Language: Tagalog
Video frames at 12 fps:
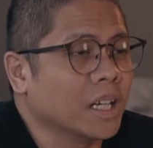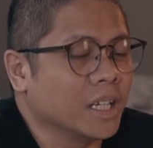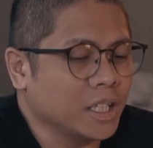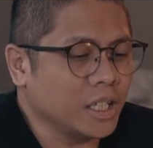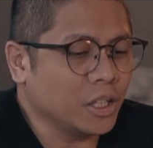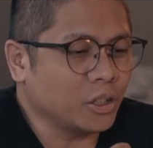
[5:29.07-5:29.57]

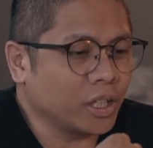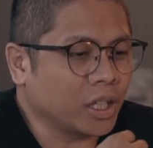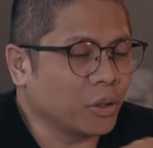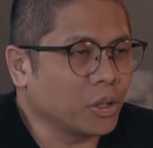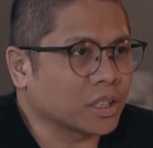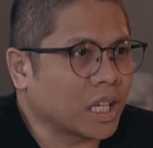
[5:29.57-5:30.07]
either
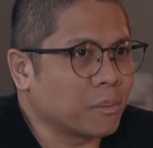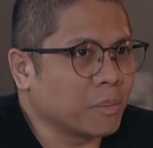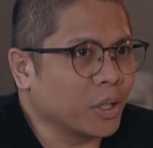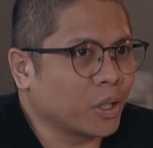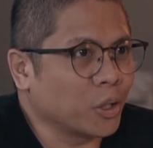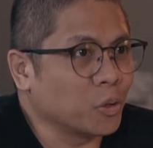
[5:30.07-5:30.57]
ikaw yung
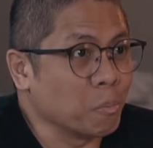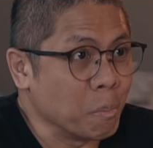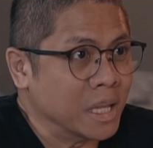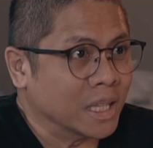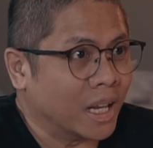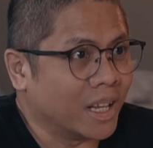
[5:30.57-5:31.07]
tama, ikaw yung
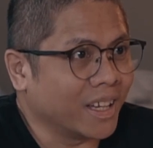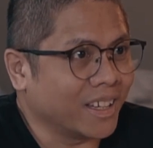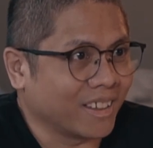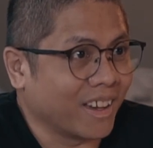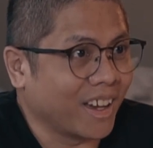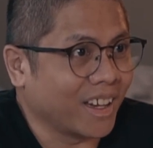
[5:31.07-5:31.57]
minali,
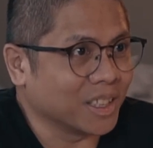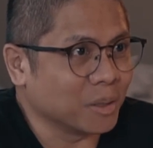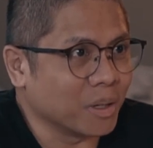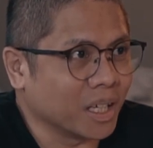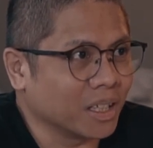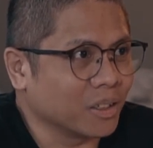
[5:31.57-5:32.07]
yan, di
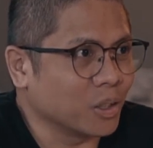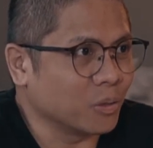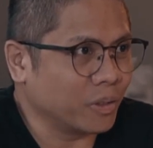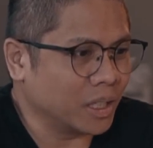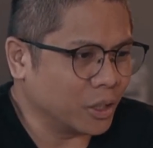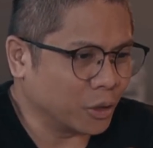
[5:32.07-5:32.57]
ba? You
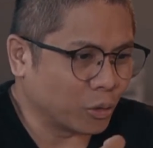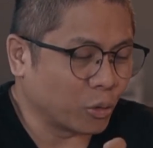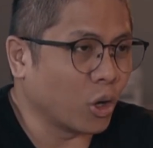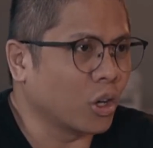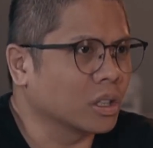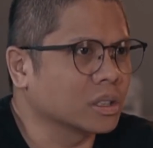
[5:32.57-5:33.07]
feel you're
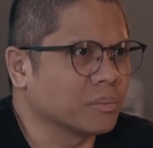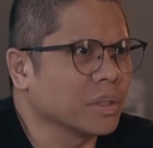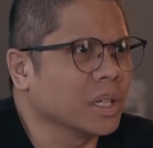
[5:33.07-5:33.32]
wrong